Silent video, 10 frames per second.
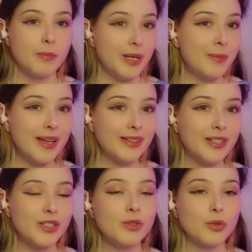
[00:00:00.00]
Bilmeyenler
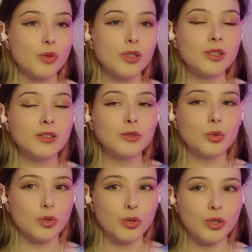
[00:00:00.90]
için Hugola'nın
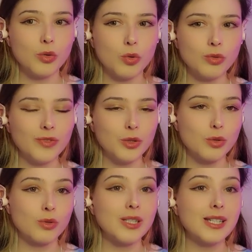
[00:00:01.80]
Doki Doki oyun
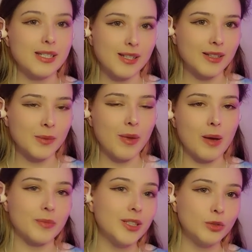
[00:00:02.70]
videosunda seslendirme
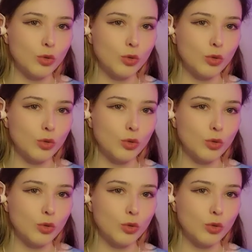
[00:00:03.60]
yaptık.